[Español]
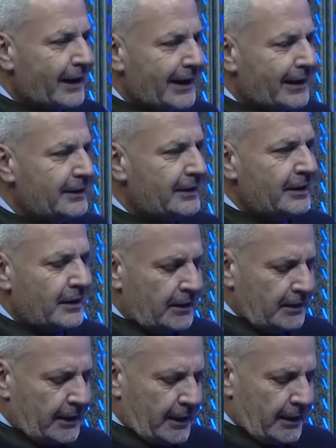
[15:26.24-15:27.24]
gratis de
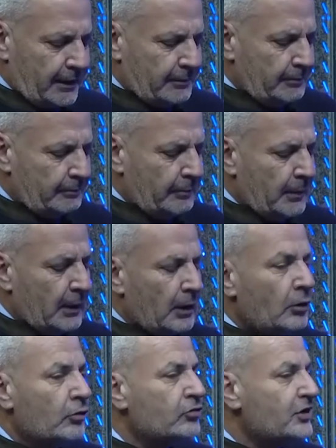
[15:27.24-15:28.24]
internet. No